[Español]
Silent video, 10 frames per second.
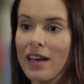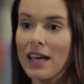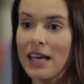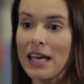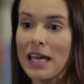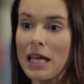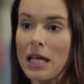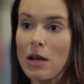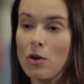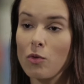
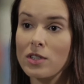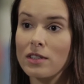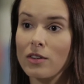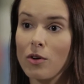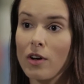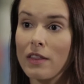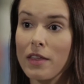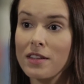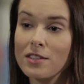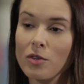Eh, nuestra
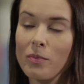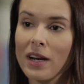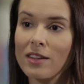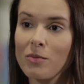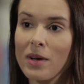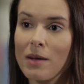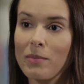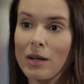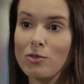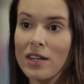decisión para,
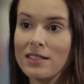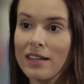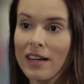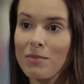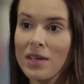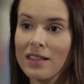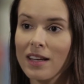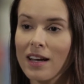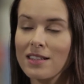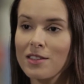usar esta
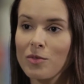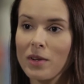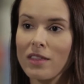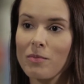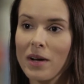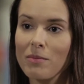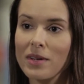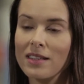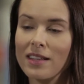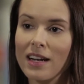herramienta ha sido
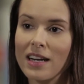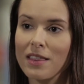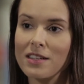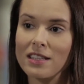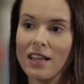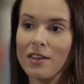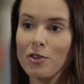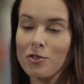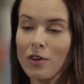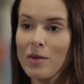principalmente la necesidad de
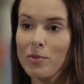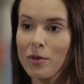controlar el